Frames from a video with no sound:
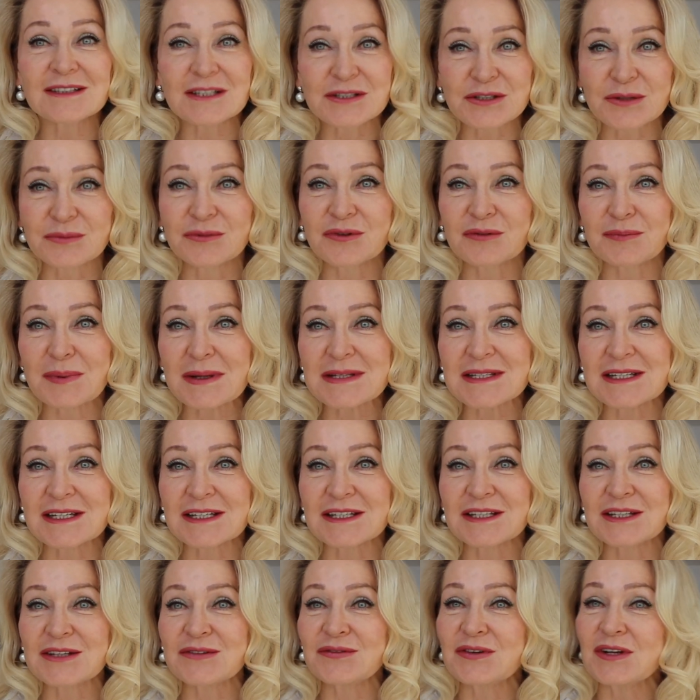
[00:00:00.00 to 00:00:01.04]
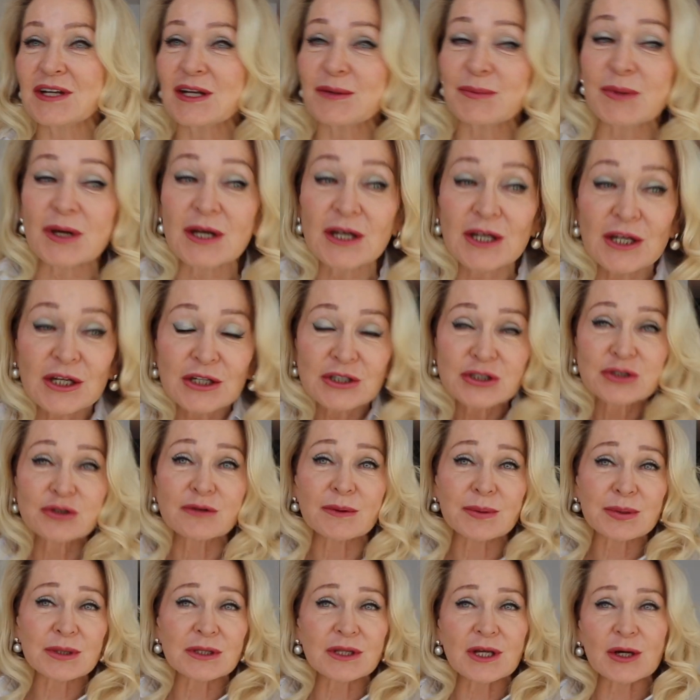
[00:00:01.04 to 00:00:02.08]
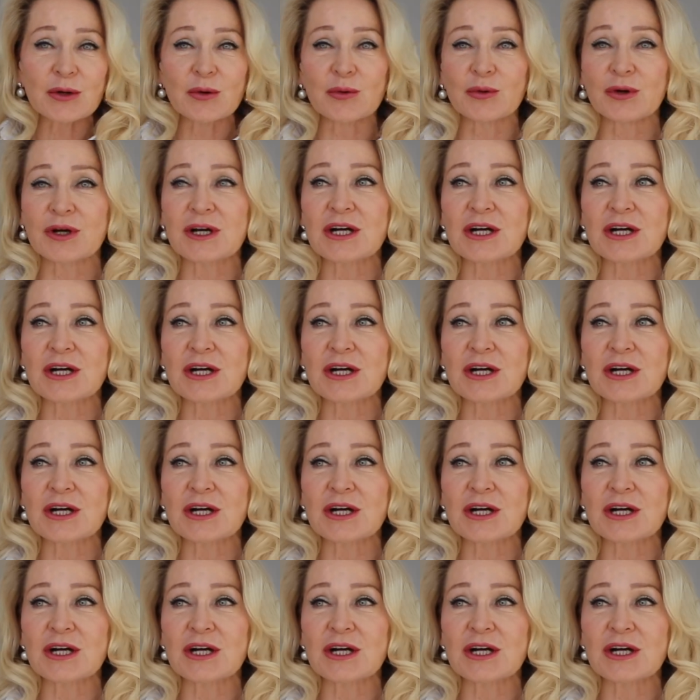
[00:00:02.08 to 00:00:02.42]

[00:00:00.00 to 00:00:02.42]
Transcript: особенно в последнее время, что ты такой?